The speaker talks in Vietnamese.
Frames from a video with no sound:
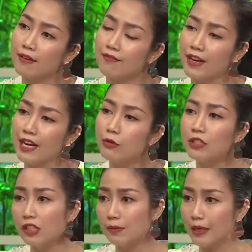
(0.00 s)
và nếu như
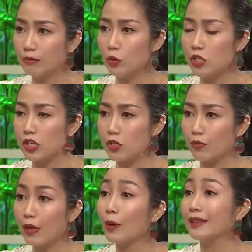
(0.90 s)
người bệnh muốn sử dụng
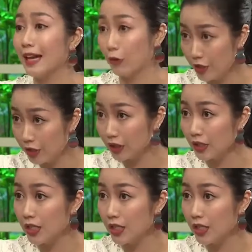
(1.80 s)
các loại thảo dược